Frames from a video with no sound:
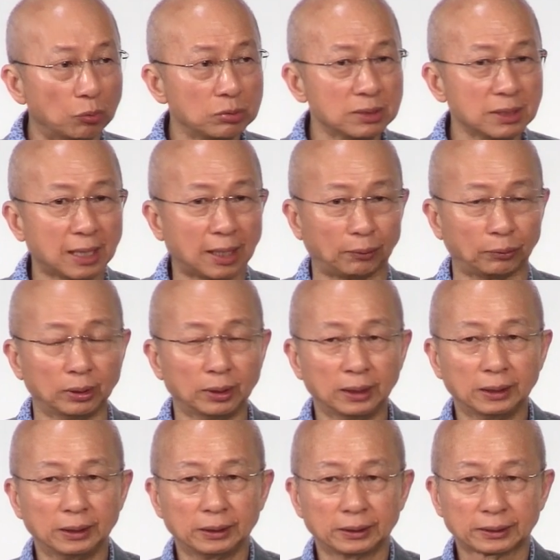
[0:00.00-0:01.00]
si
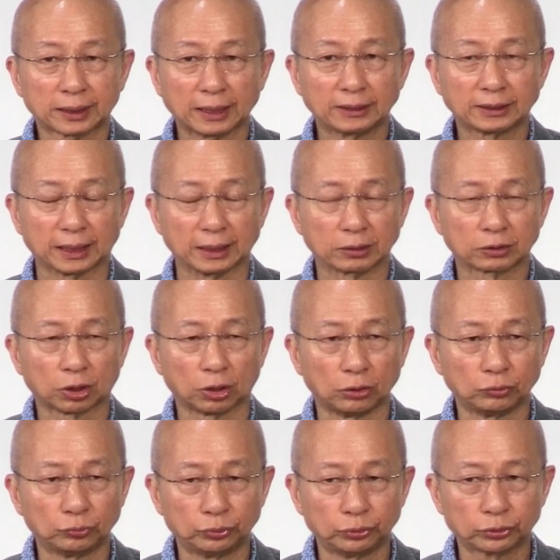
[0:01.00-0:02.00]
Elizar la, la,
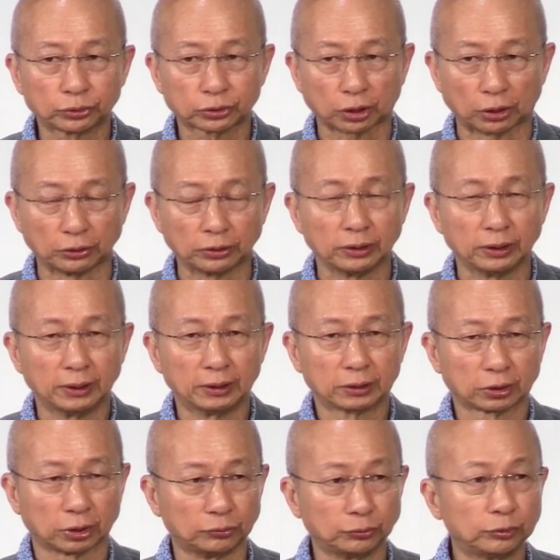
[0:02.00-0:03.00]
ay nakatingin
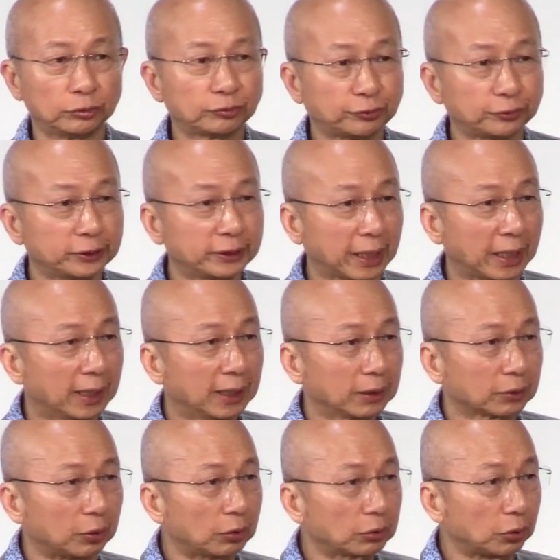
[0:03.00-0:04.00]
lamang habang eh,
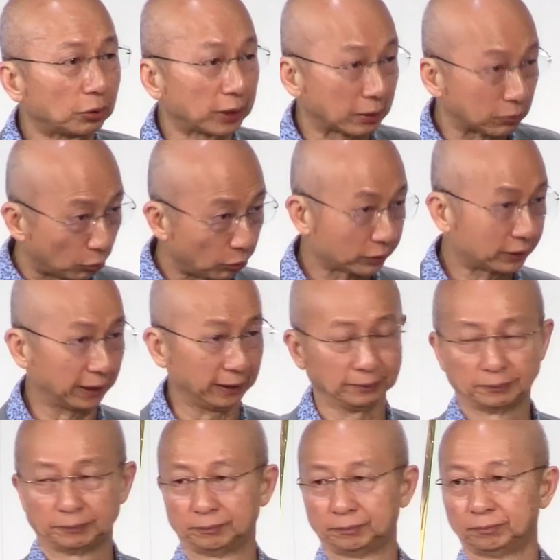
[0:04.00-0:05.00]
binibigay ng,
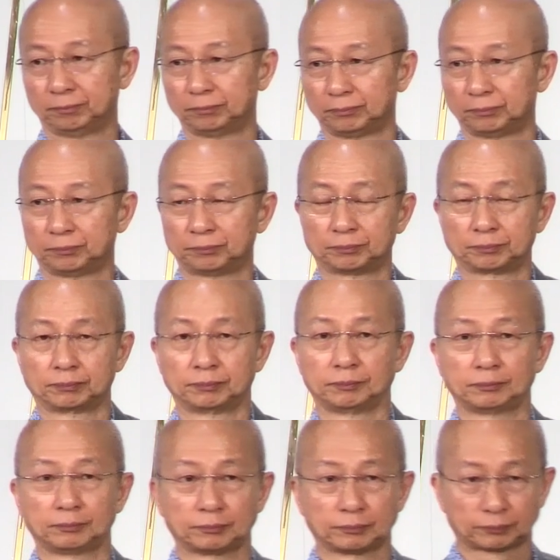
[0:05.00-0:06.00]
ng mga tao
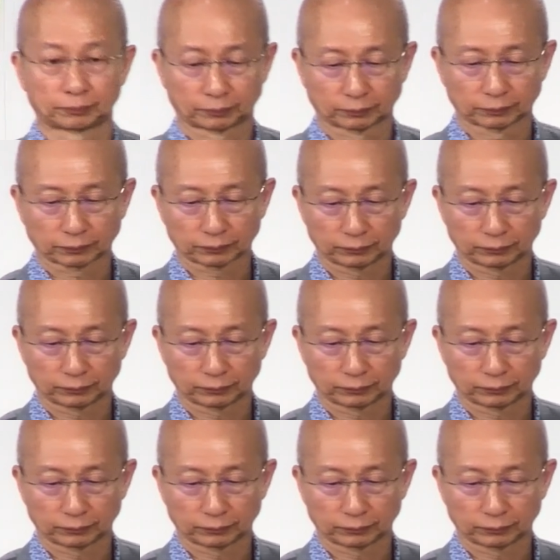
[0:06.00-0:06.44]
itong